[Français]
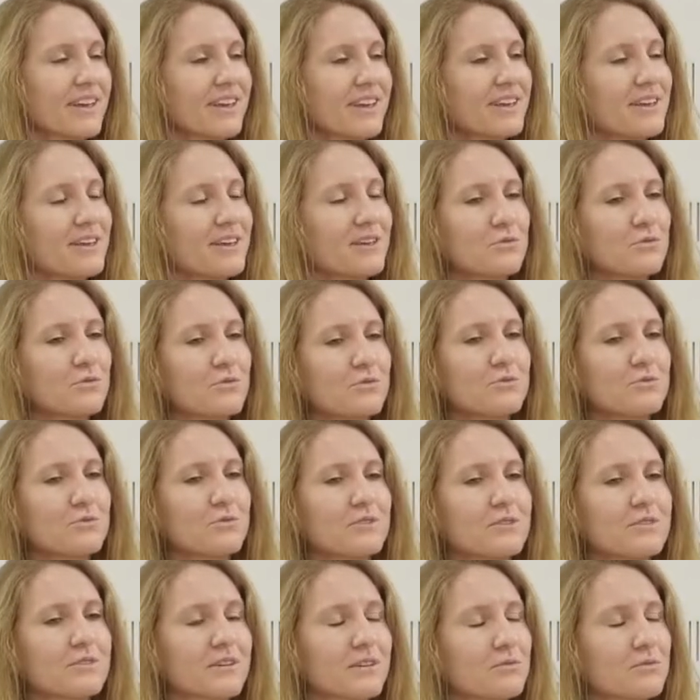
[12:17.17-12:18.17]
Et, du
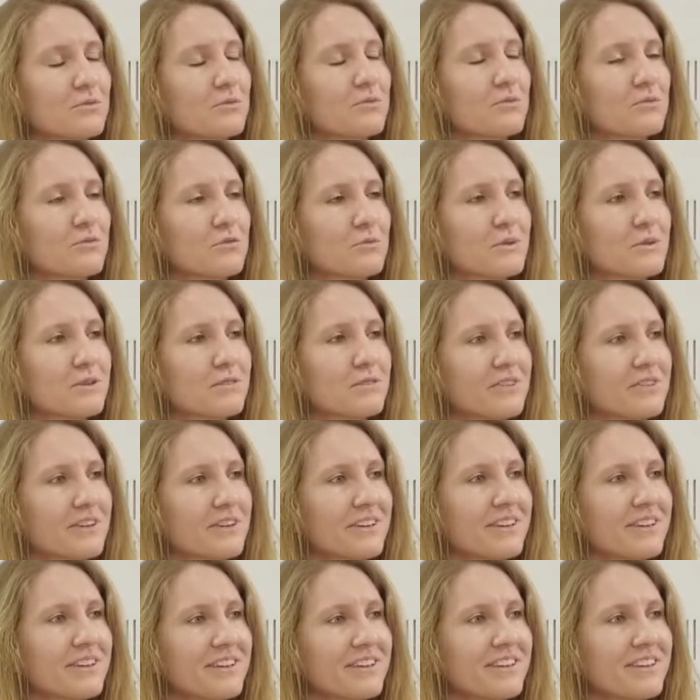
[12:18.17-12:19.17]
coup, tes réseaux sociaux
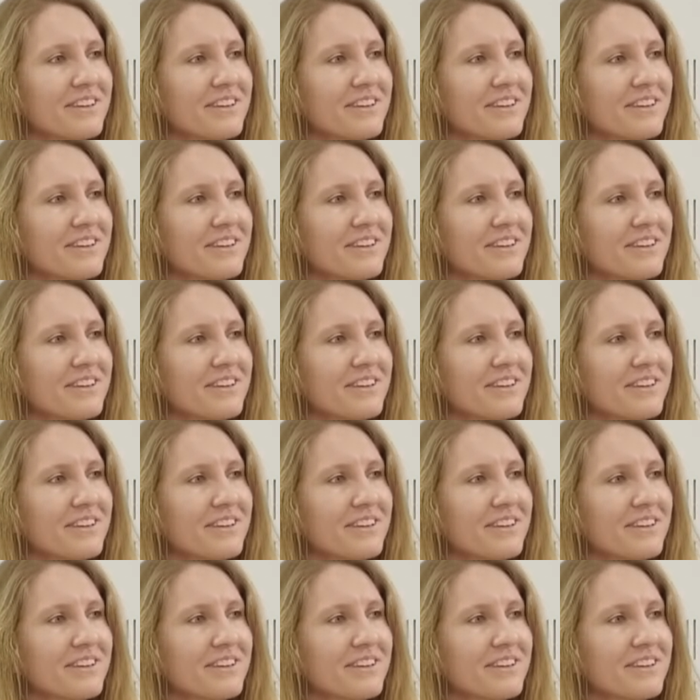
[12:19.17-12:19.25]
préférés